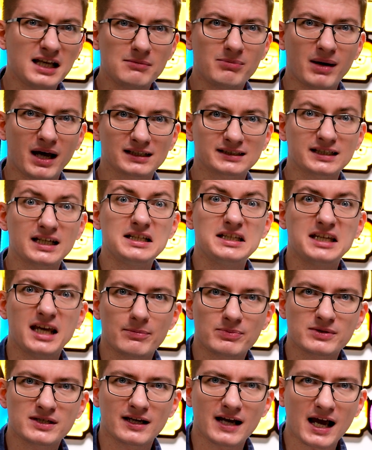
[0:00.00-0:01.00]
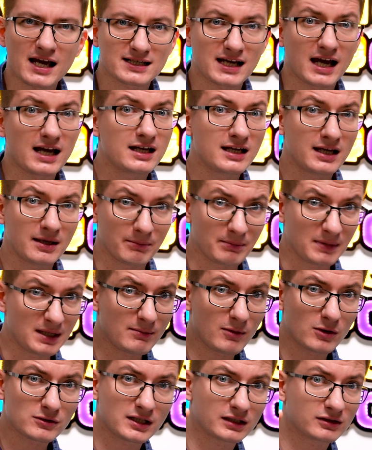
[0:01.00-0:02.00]
najbardziej nie przeraża,
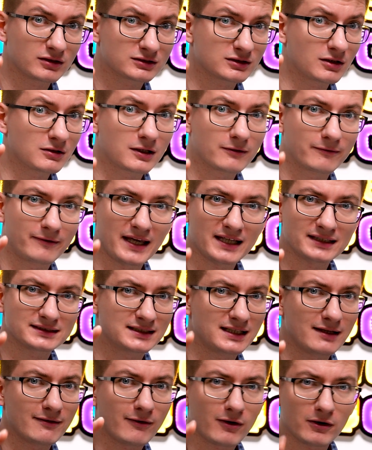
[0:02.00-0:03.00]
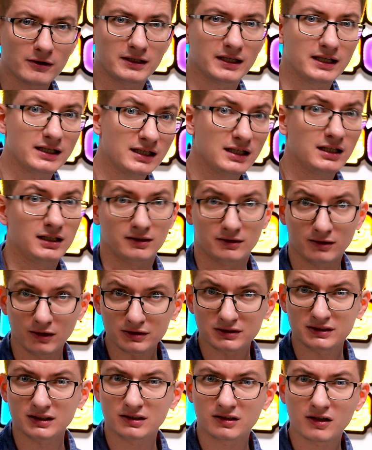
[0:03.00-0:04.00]
mimo że to są Gwiezdne Wojny,
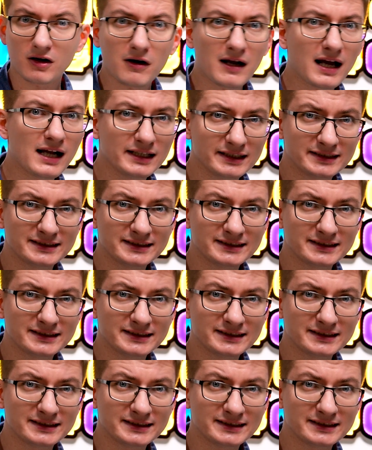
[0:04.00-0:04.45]
dość droga